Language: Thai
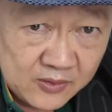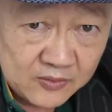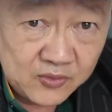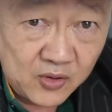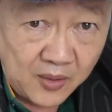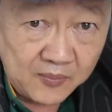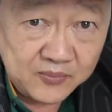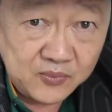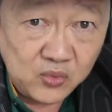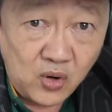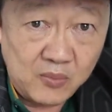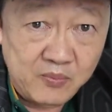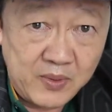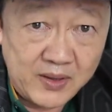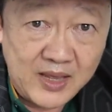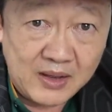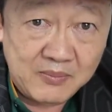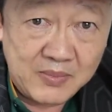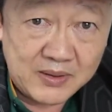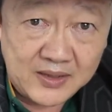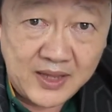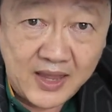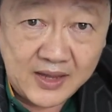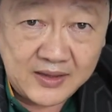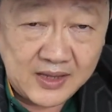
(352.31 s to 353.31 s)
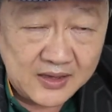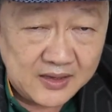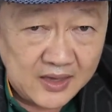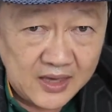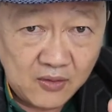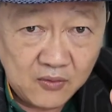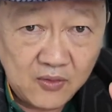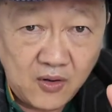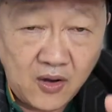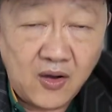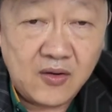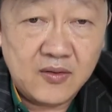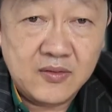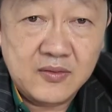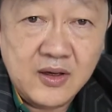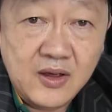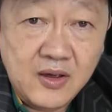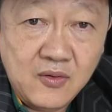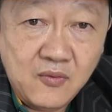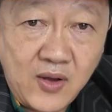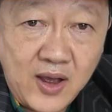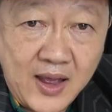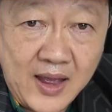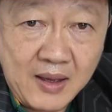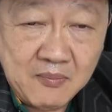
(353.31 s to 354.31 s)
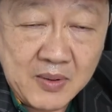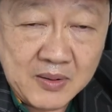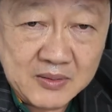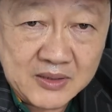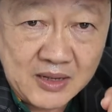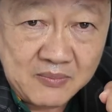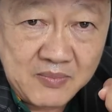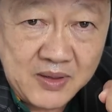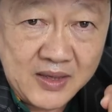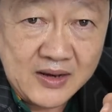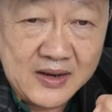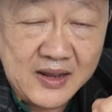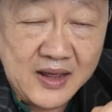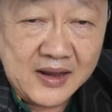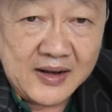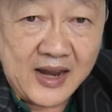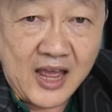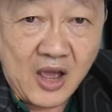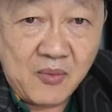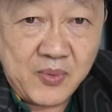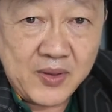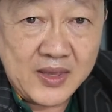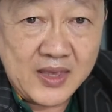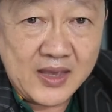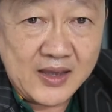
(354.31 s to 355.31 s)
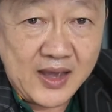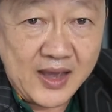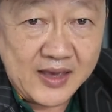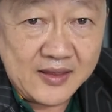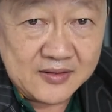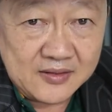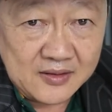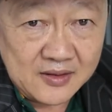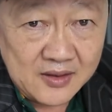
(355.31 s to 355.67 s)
สอบสวนไปยังประเทศที่เกี่ยวข้องว่ามันจะมีเรื่องราวเป็นยังไง